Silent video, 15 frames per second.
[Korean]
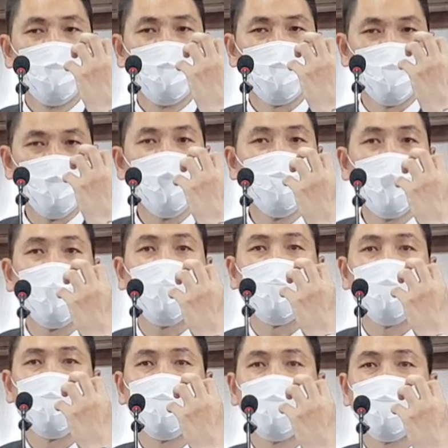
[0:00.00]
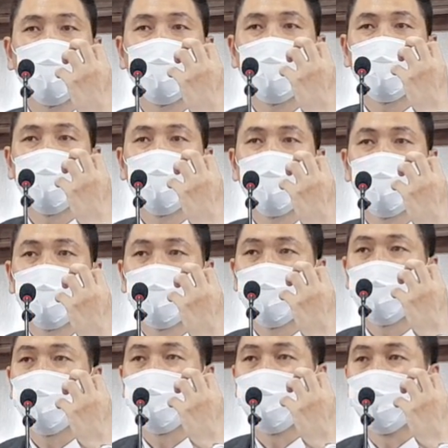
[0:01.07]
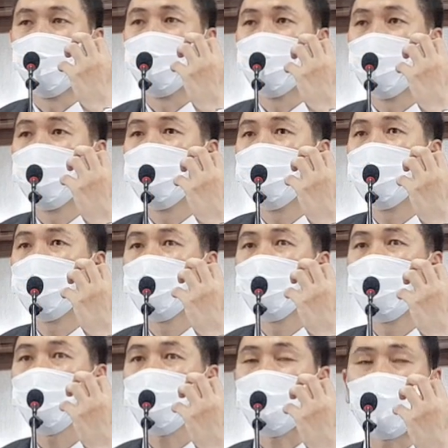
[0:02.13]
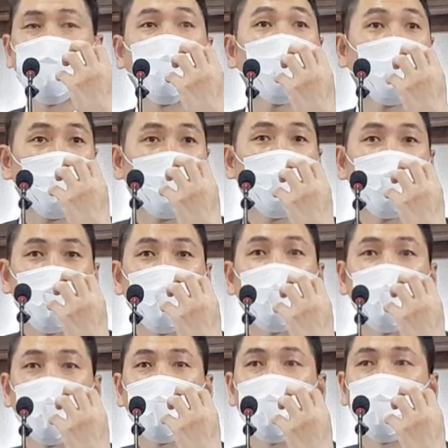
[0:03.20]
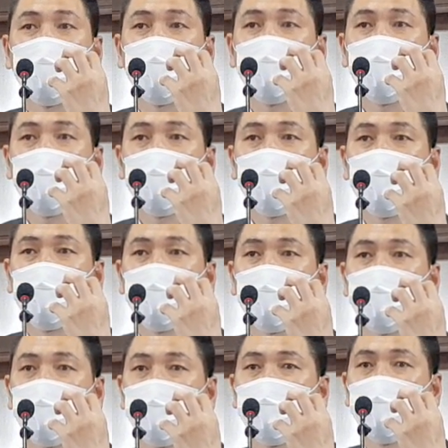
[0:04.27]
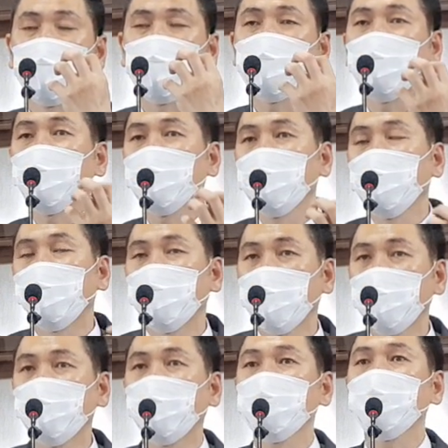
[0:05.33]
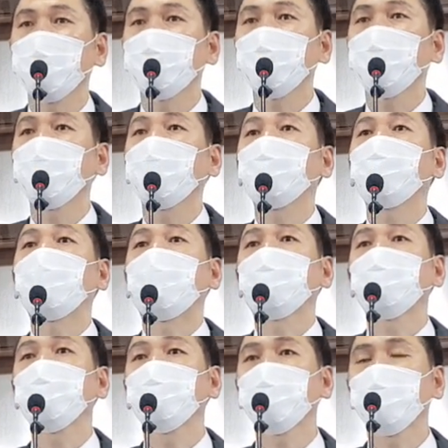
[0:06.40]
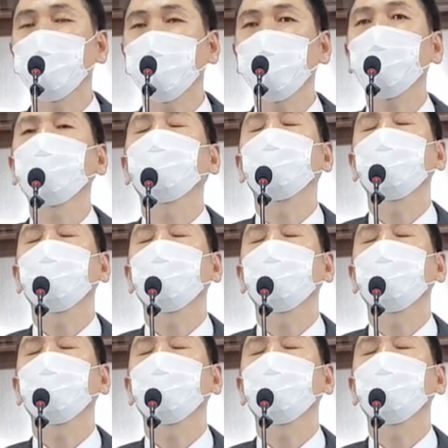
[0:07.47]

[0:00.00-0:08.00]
입이 이만큼. 어. 잘못 왔다 여기. 네. 근데 그 옆에 있는 목사님은 그나마 양심 이 있는지